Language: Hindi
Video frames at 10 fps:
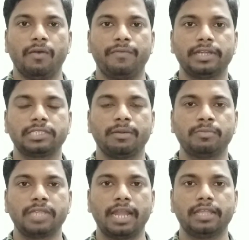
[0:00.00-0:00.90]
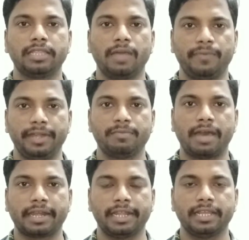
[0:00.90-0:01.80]
फ्रेंड्स अब हम जान लेते हैं अफिलेट
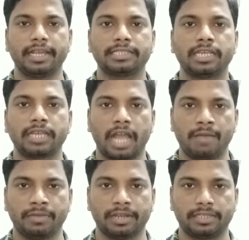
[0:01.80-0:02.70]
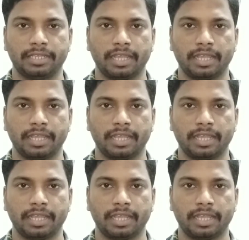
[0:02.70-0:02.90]
मार्केटिंग कैसे काम करती